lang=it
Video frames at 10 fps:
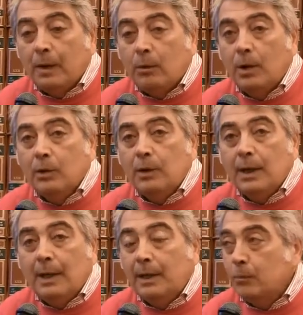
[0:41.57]
Quello
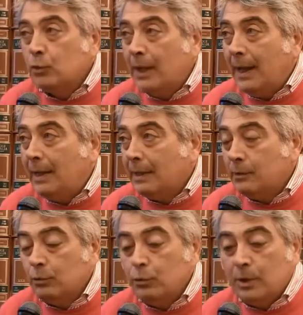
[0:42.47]
dell'area museale
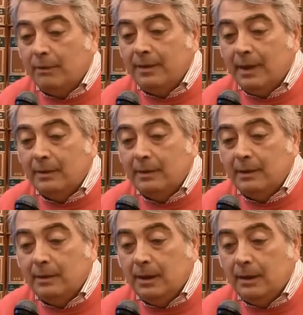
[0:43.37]
che sono già
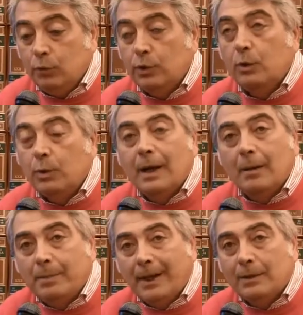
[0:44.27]
avviati i lavori qui
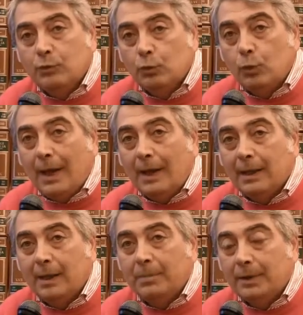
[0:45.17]
al Palazzo
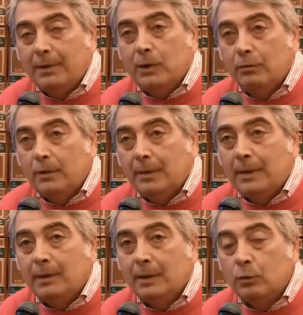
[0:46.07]
Ducale che prevede
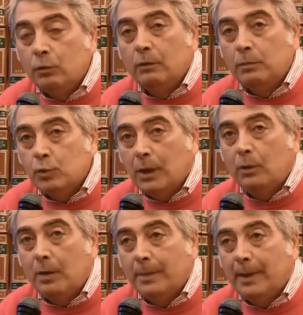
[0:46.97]
ovviamente il nuovo
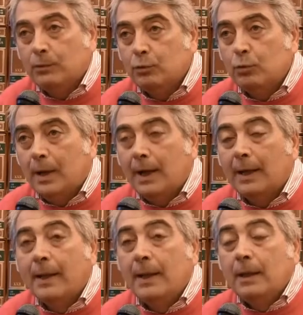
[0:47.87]
museo nel Palazzo
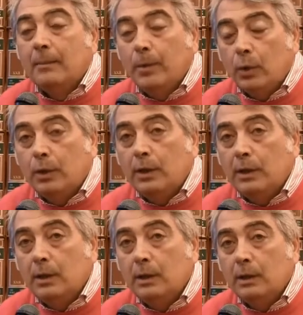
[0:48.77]
Ducale,
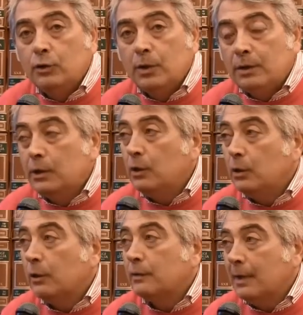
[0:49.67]
poi il
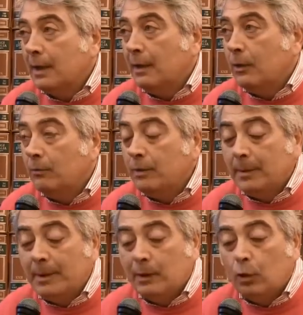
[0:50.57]
giardino sarà
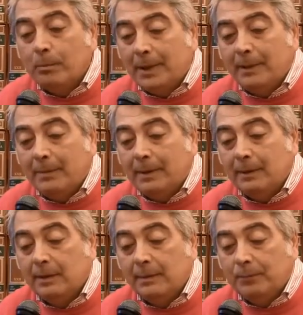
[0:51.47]
ovviamente
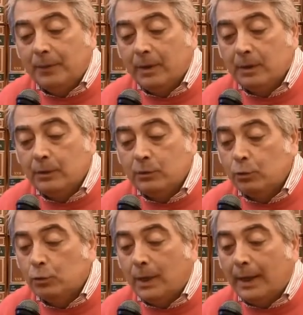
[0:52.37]
completamente mm,
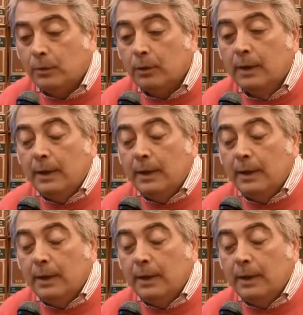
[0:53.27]
ristrutturato